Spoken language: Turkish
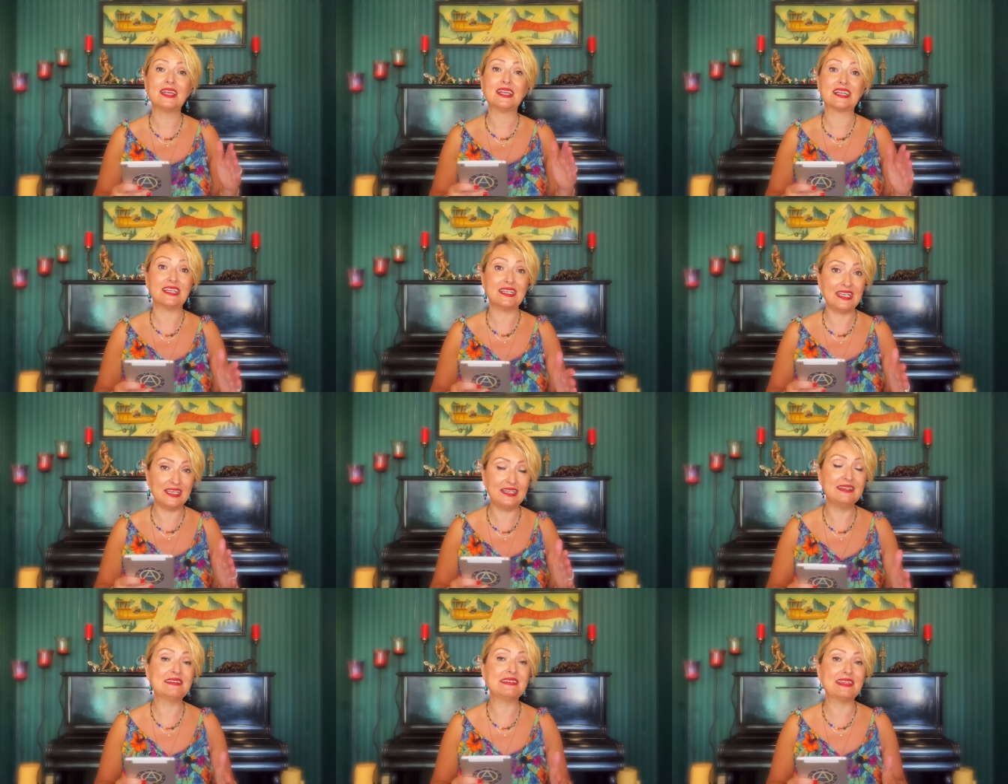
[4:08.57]

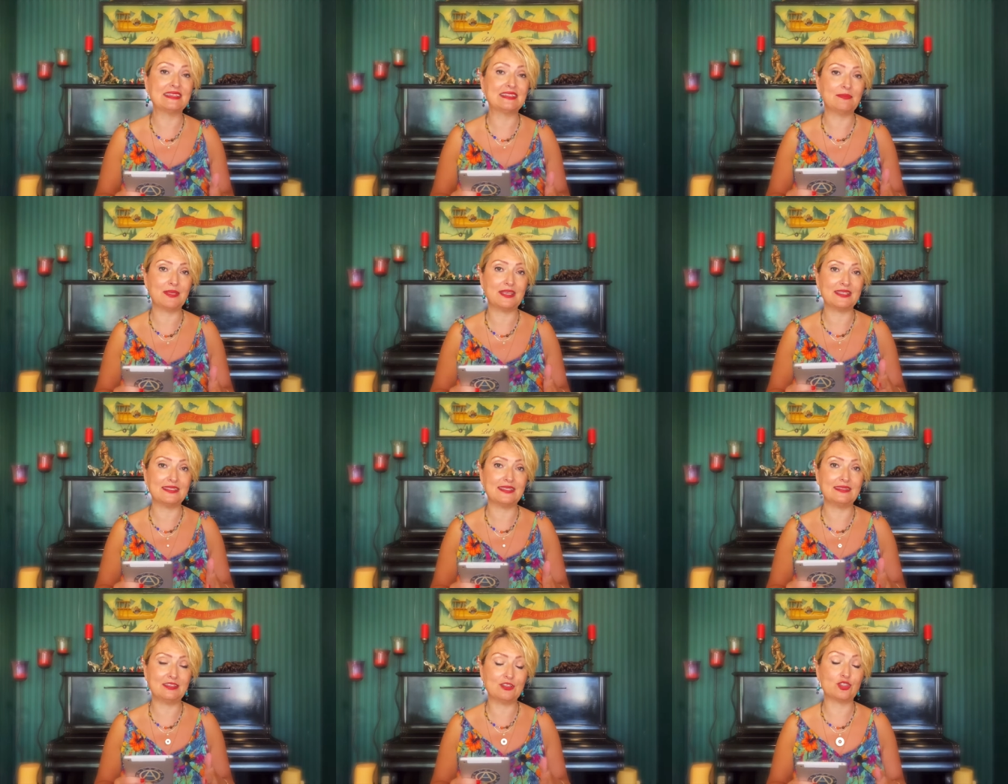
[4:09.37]
Kariyerinizde de tabii ki
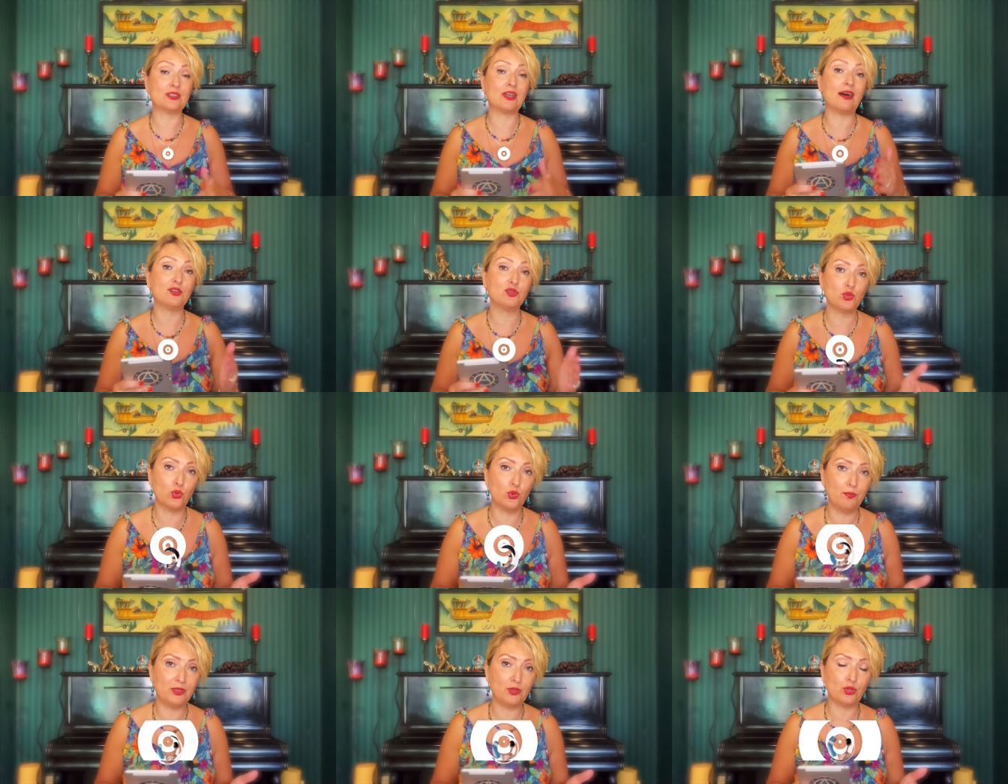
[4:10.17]
sizin için daha
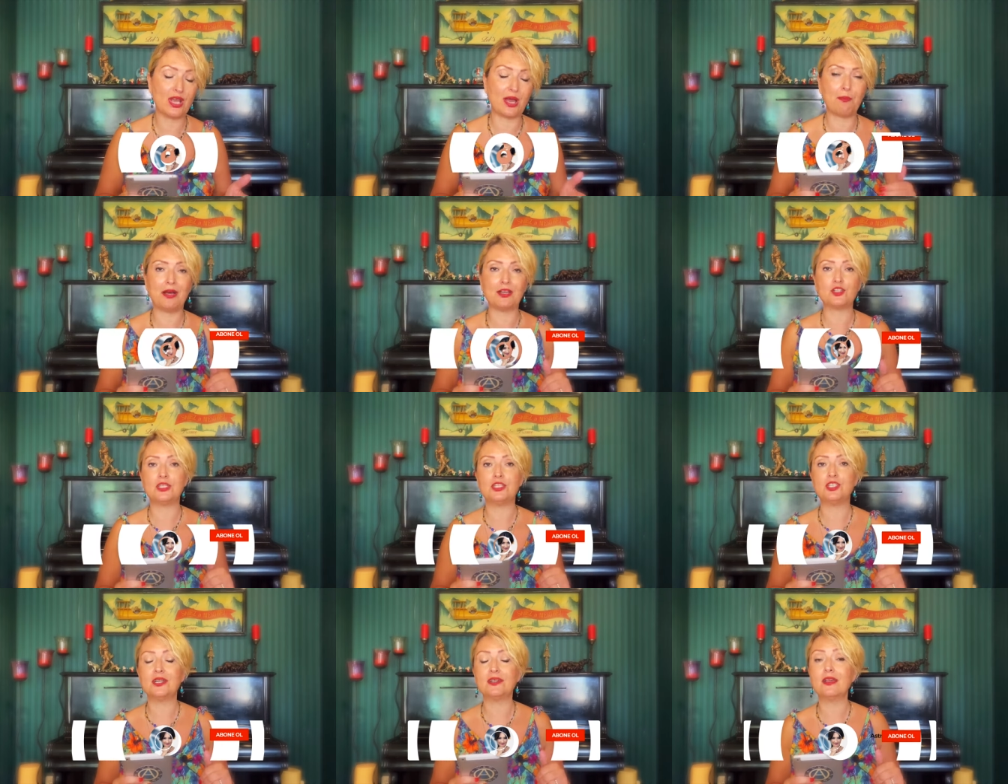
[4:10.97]
yoğun bir dönem
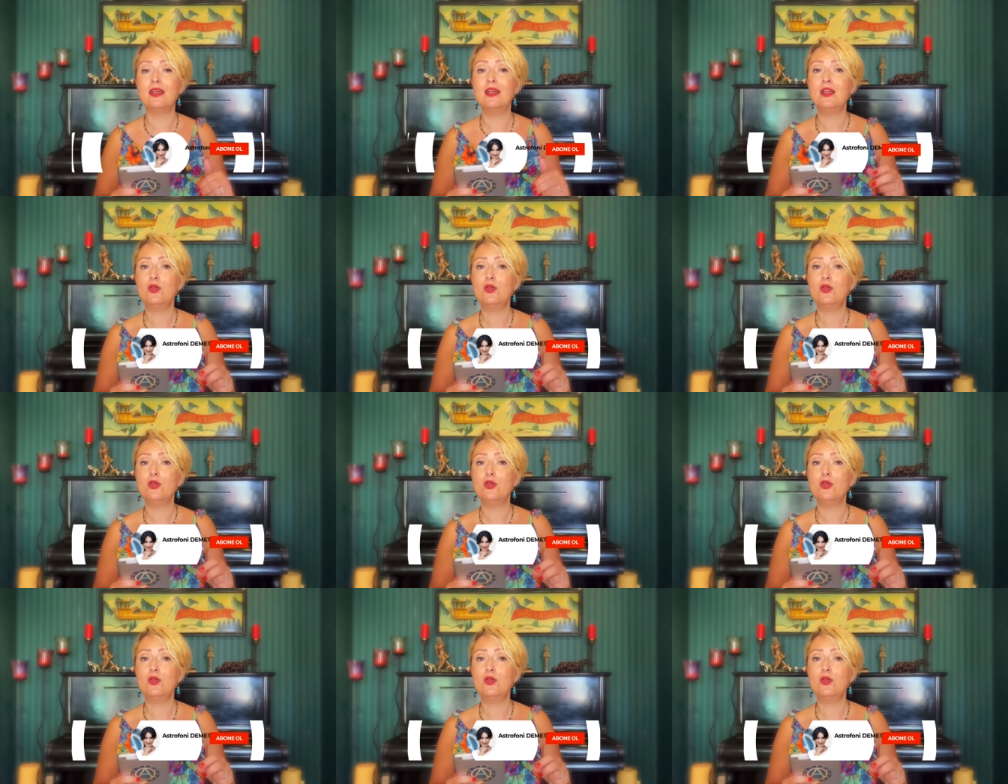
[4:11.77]
başlayacak.